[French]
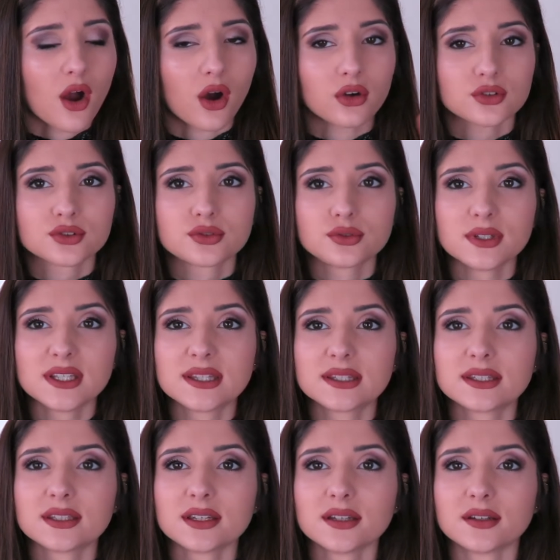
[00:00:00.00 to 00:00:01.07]

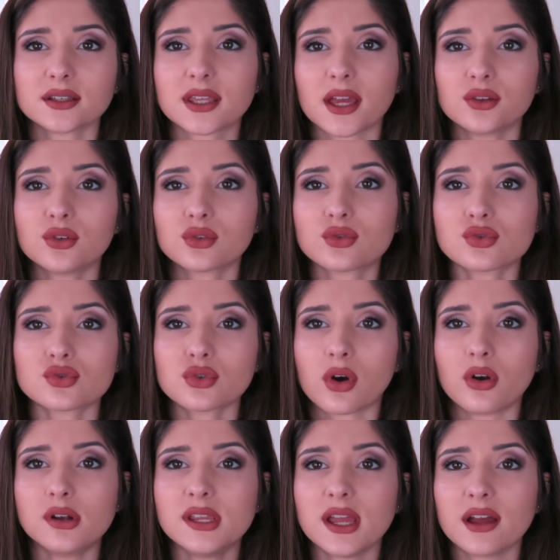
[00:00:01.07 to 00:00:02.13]
Ensuite, cadeau toujours
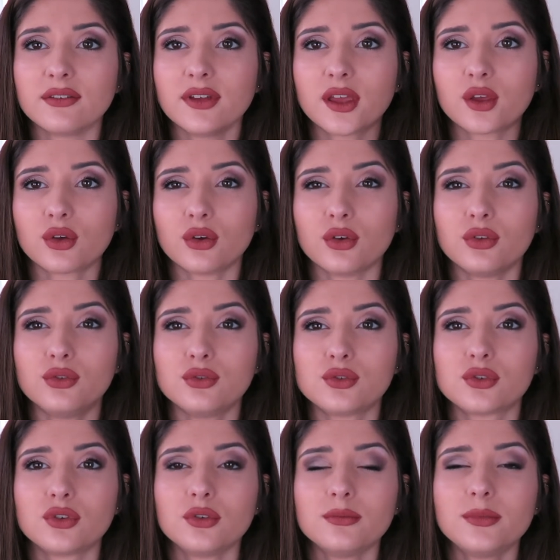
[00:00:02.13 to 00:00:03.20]
en lien avec euh,
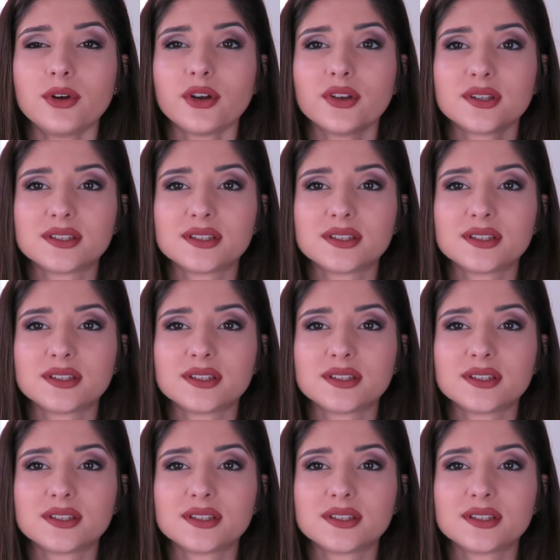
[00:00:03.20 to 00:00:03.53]
YouTube,